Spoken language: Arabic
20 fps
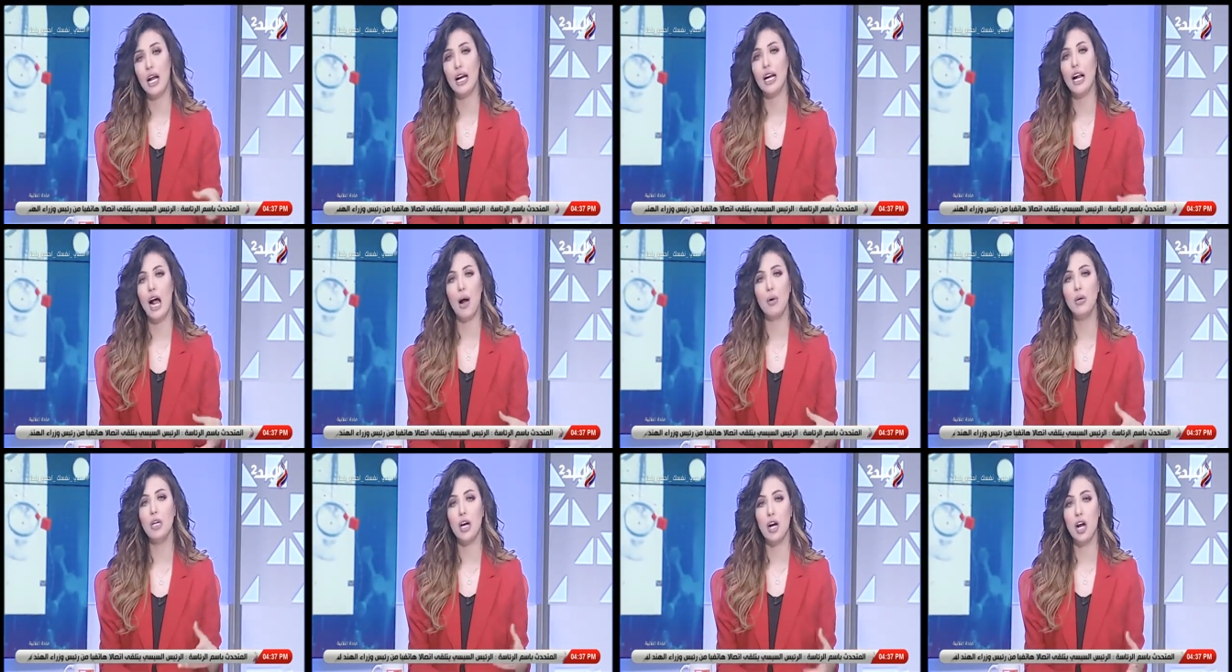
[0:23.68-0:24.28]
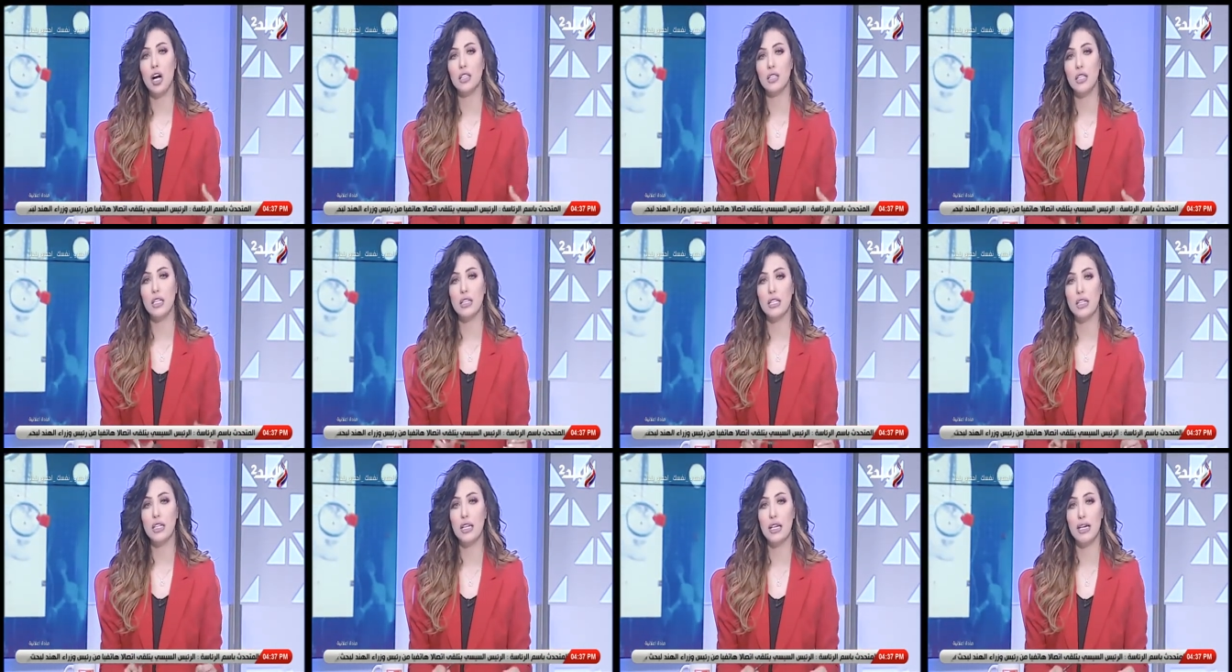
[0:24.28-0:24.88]
احنا حاولنا
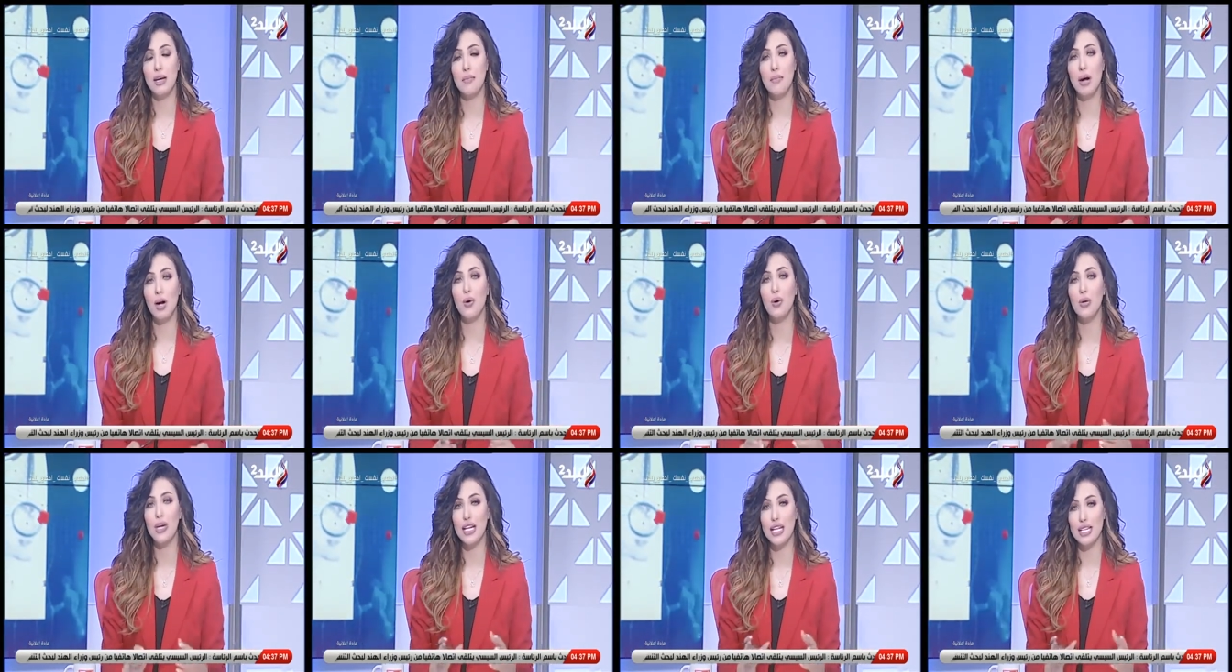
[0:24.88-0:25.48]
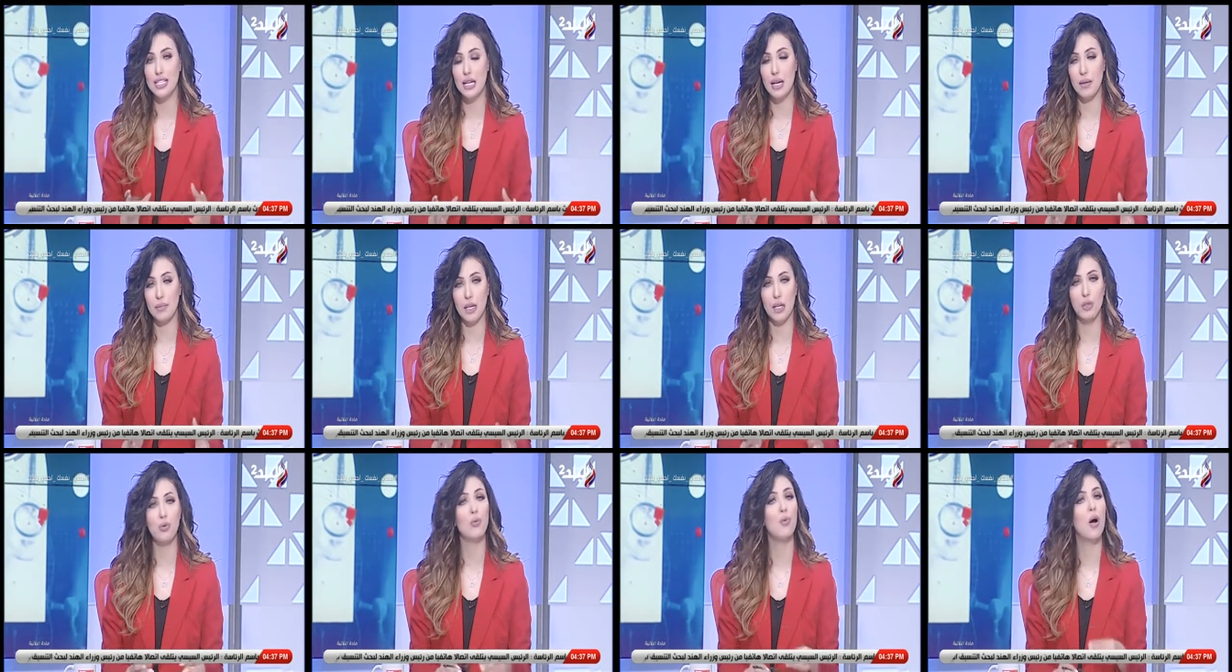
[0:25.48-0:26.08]
النهارده ان احنا نجمع كل الاسئله
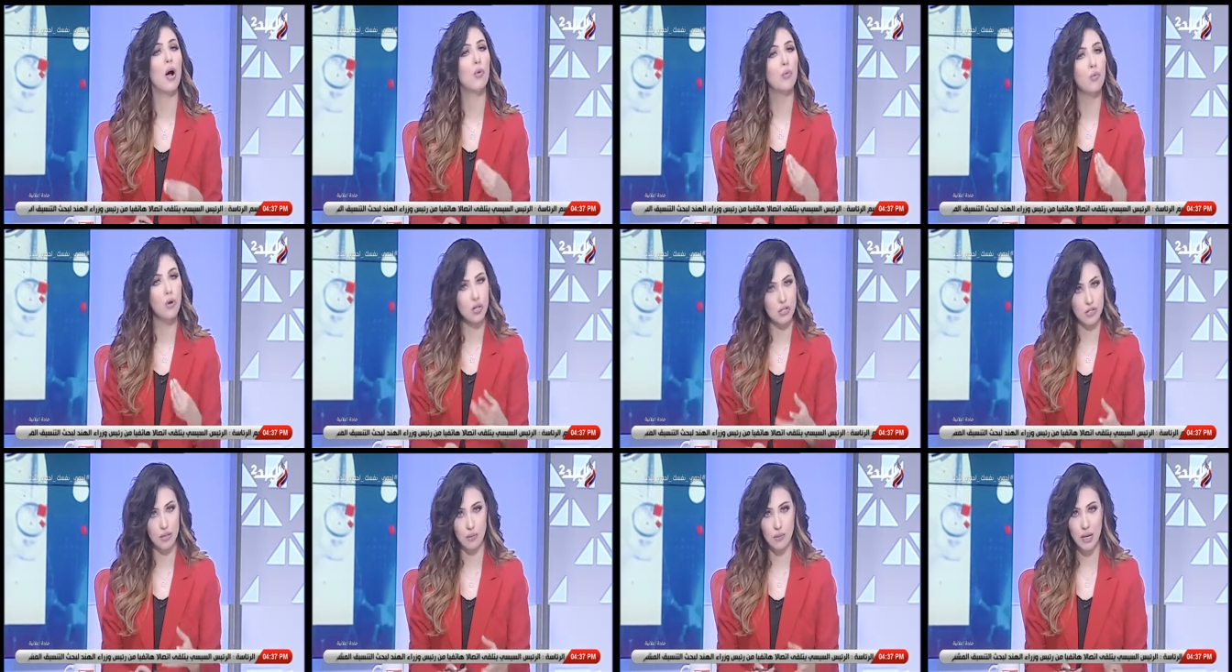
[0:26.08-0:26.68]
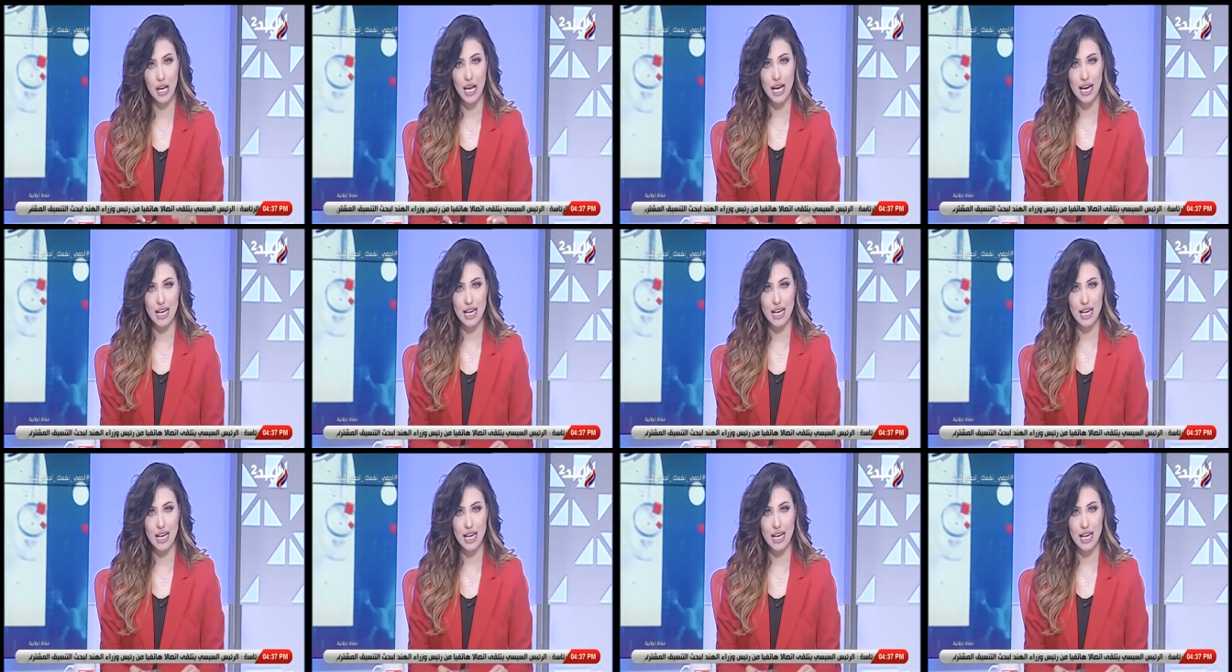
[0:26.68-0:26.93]
بتاعتكم او معظم